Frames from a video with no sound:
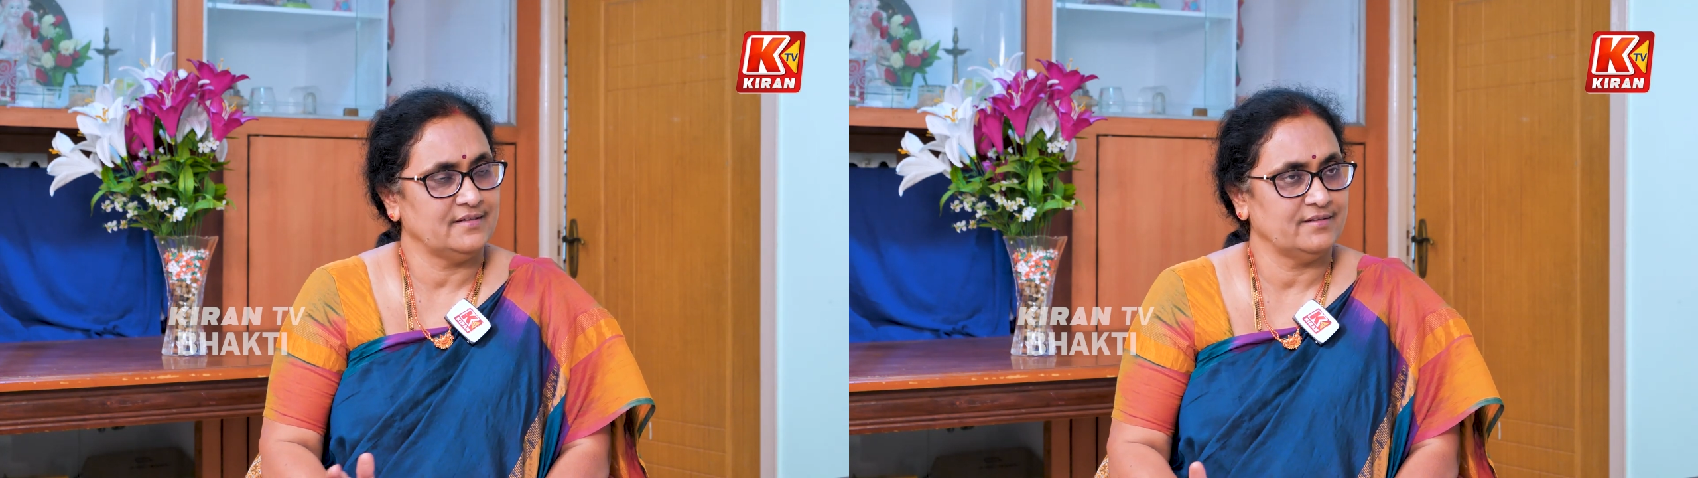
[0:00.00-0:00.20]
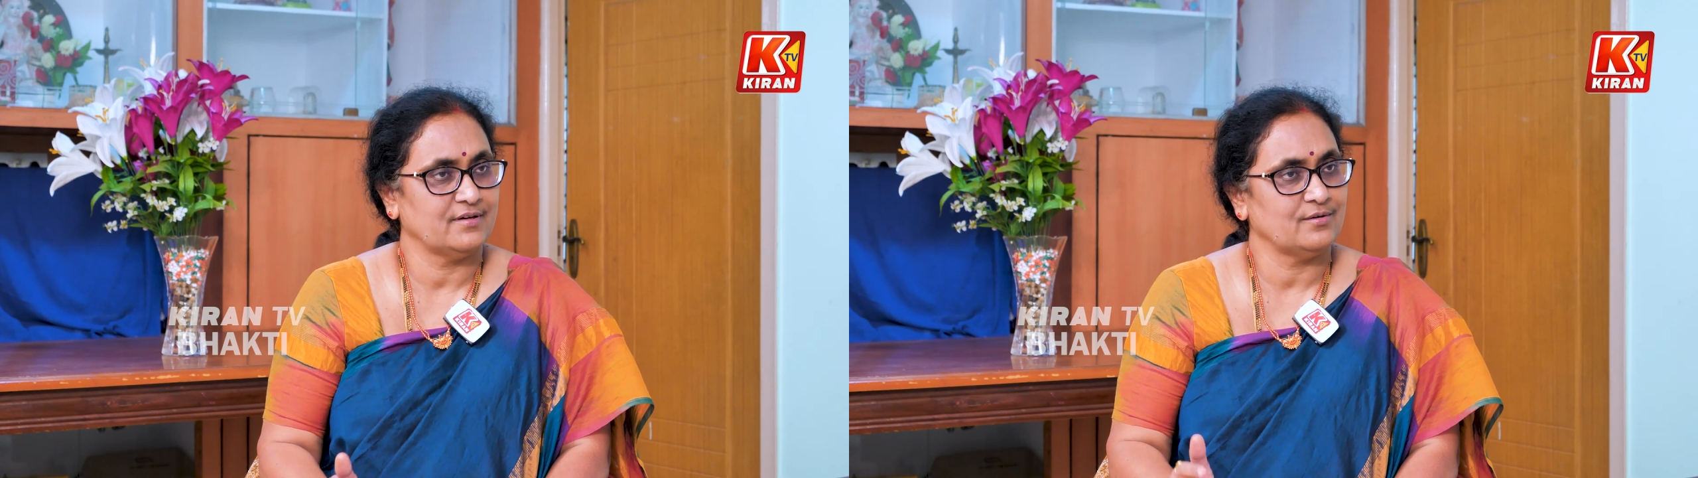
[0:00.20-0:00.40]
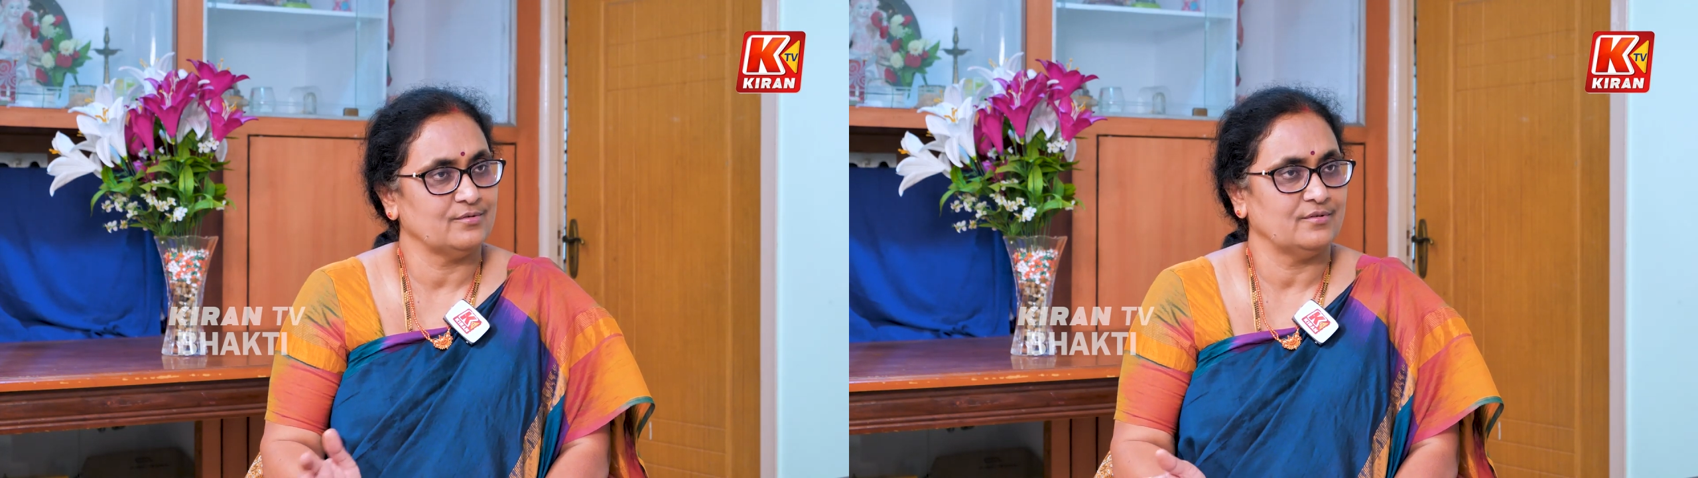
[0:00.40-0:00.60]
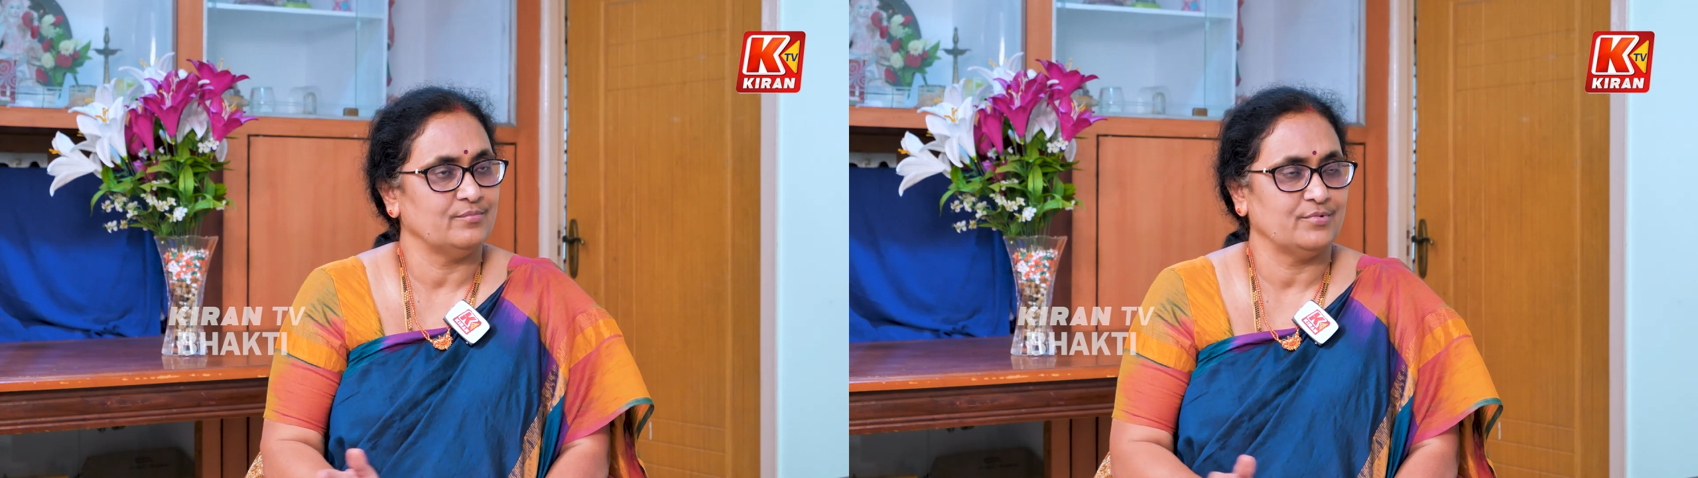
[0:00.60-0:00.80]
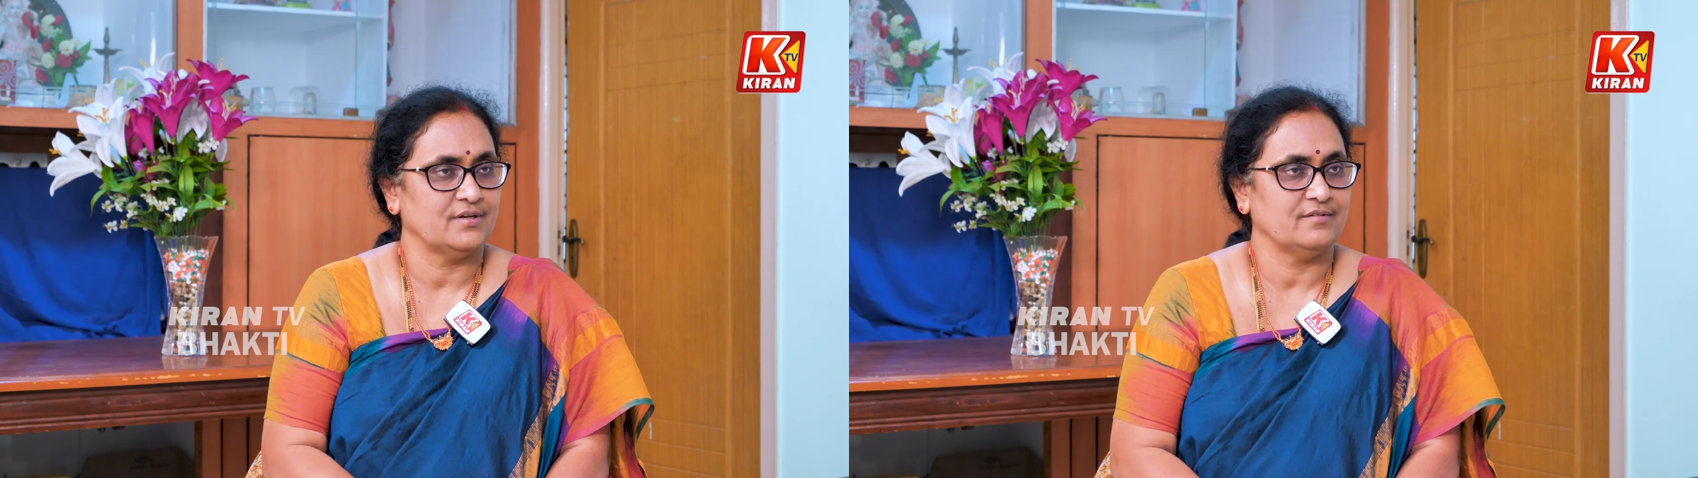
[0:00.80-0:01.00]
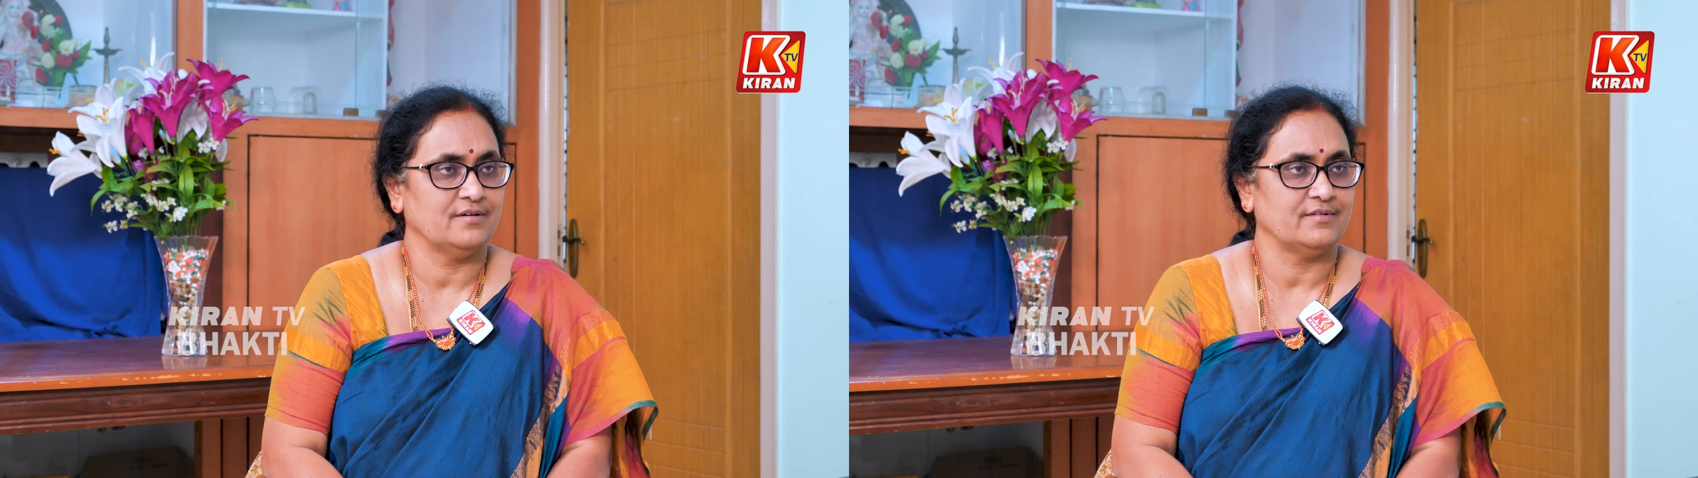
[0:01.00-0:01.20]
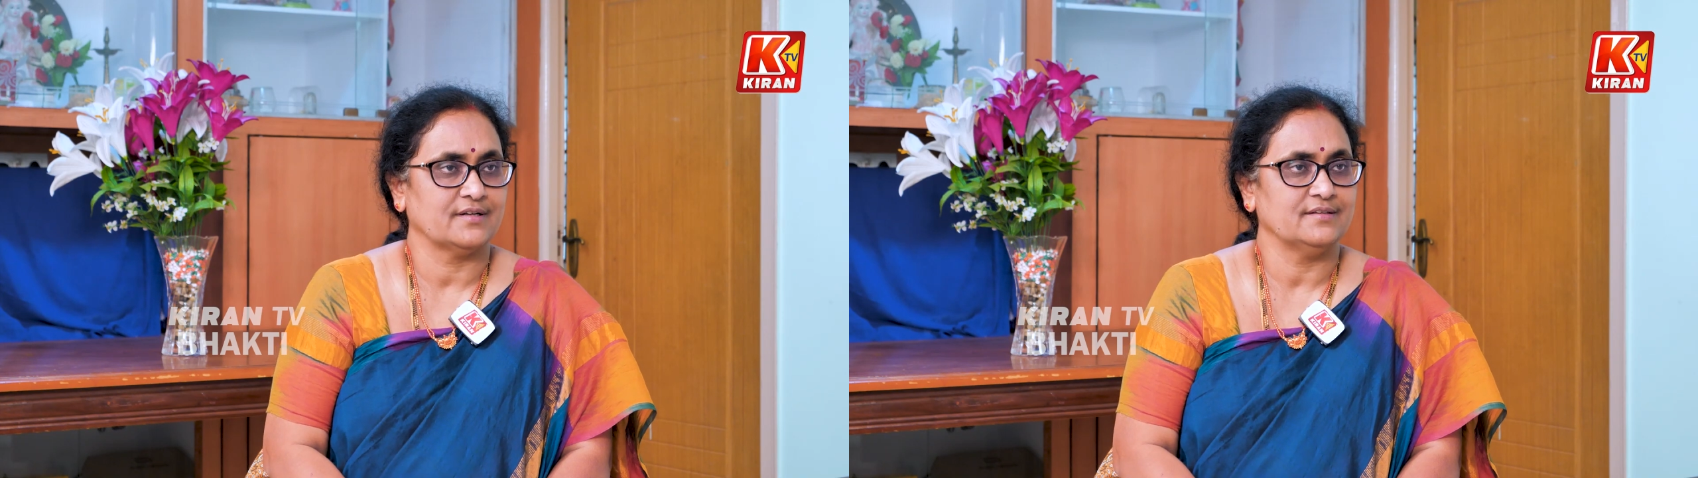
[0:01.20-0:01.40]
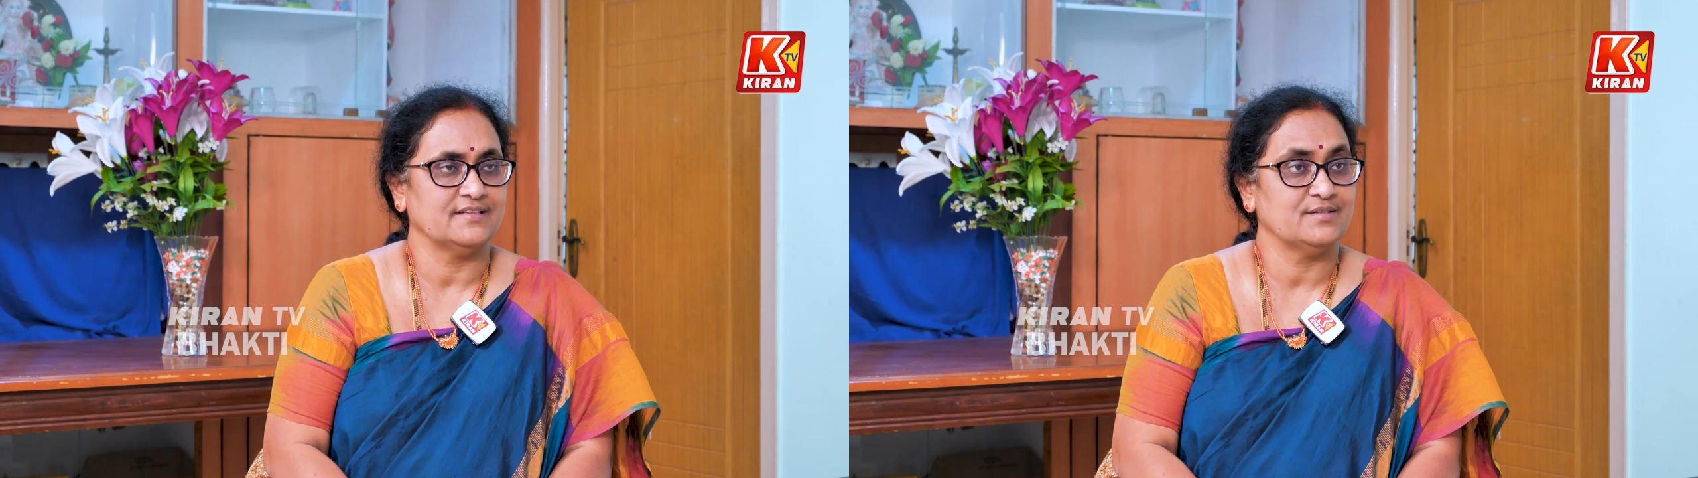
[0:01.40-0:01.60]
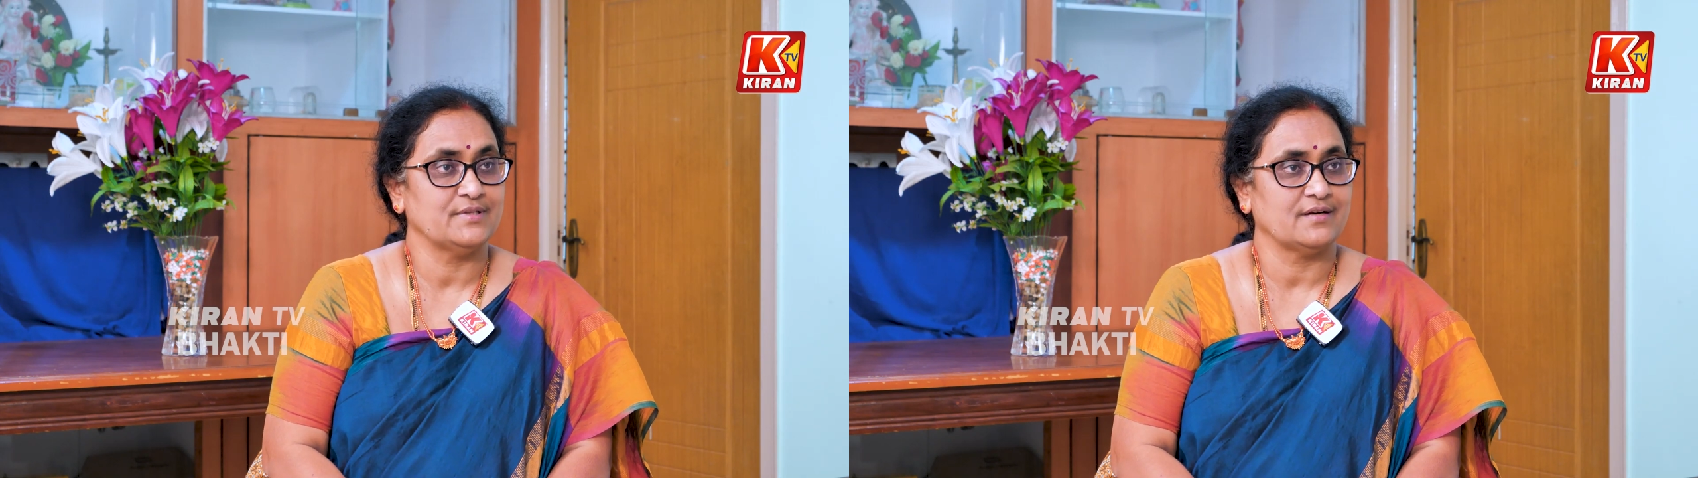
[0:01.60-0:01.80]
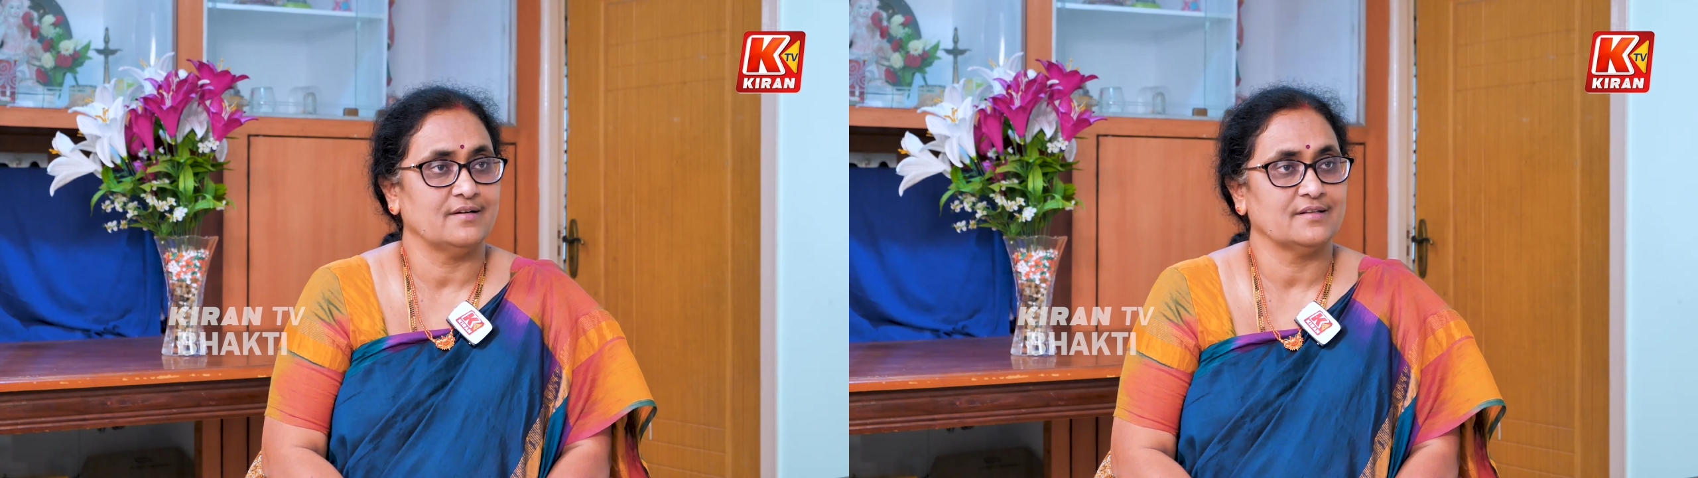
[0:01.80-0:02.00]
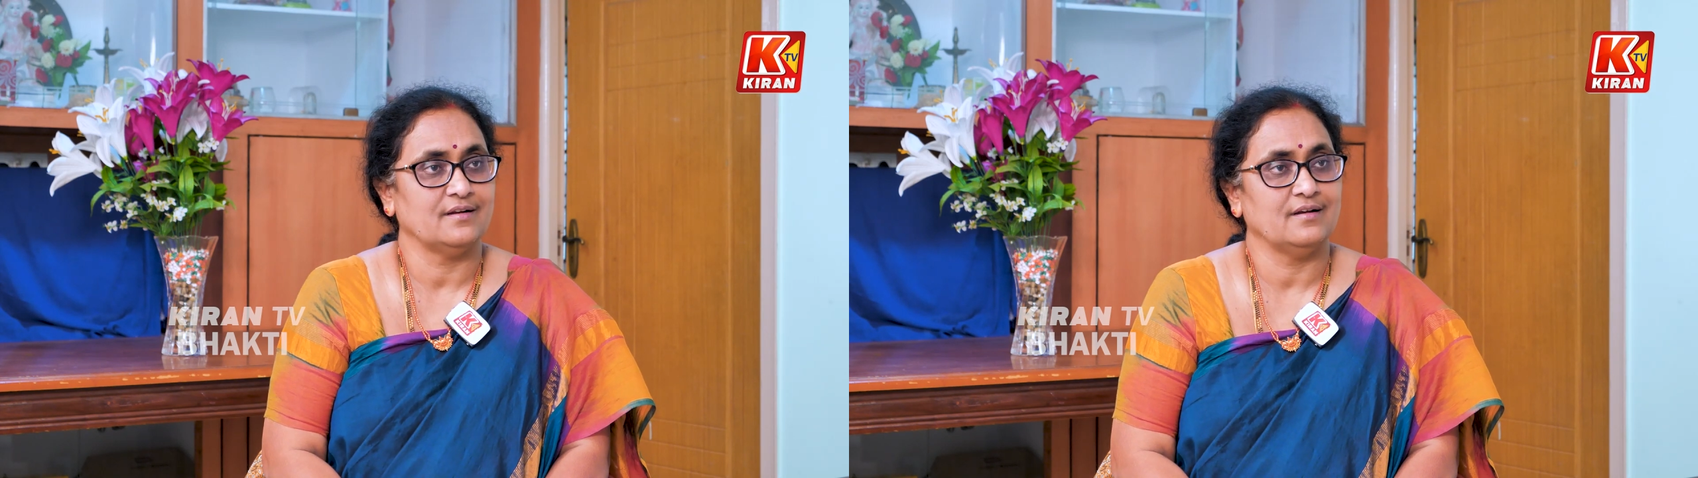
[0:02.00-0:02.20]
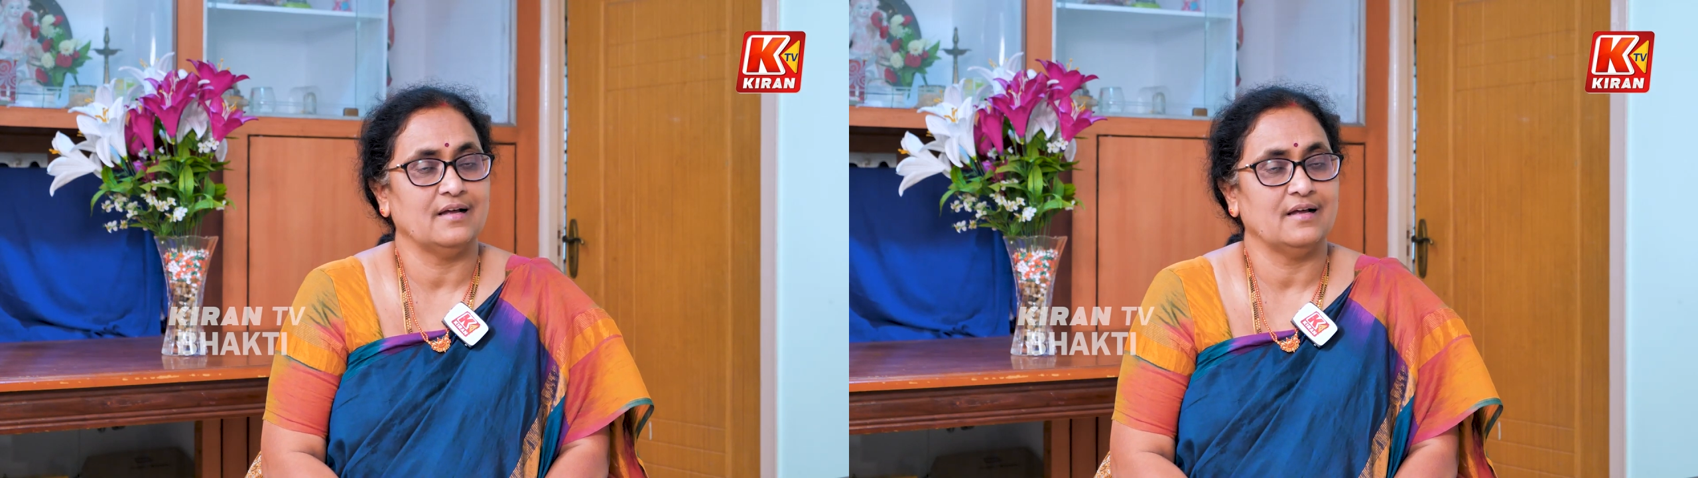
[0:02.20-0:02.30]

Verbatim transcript: చివరి రోజుల్లో పుట్టిన వాళ్ళు ఉంటారు దశమి తర్వాత